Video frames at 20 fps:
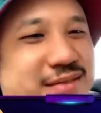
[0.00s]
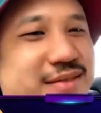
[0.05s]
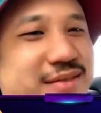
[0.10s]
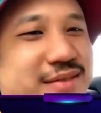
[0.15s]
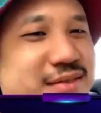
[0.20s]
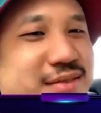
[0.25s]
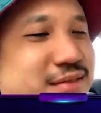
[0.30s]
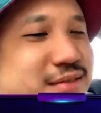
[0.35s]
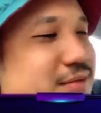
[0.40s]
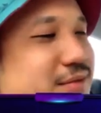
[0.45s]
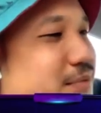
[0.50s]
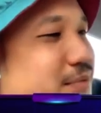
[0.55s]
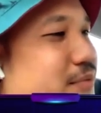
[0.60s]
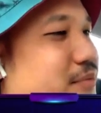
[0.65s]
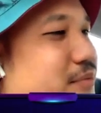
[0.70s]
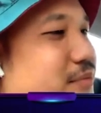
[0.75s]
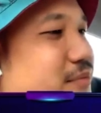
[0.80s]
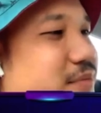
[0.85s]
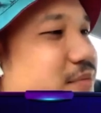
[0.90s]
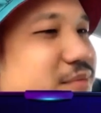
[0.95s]
ทหน่อยผมกำลัง
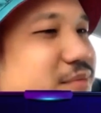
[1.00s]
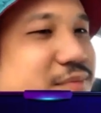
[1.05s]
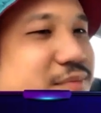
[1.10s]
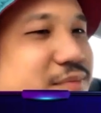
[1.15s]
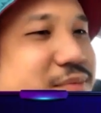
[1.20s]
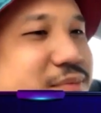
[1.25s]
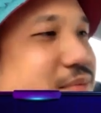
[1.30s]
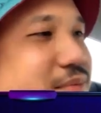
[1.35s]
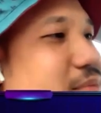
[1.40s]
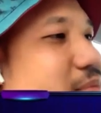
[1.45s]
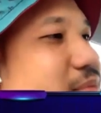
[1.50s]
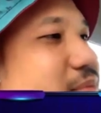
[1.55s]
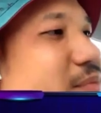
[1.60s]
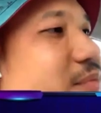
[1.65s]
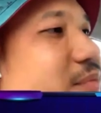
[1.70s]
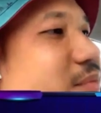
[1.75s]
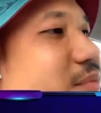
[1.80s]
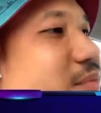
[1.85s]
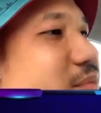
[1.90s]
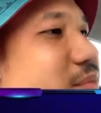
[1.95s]
หาข้ออหา
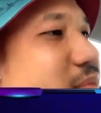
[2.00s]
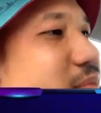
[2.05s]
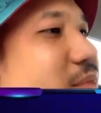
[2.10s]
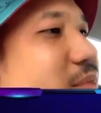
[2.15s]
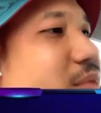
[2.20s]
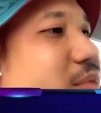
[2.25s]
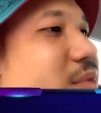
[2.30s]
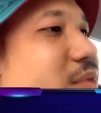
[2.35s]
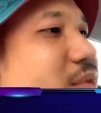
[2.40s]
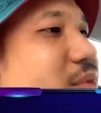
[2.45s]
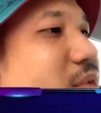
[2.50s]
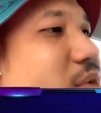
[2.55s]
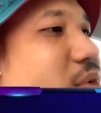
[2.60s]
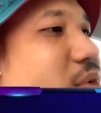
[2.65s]
หาโพยแป๊บนึง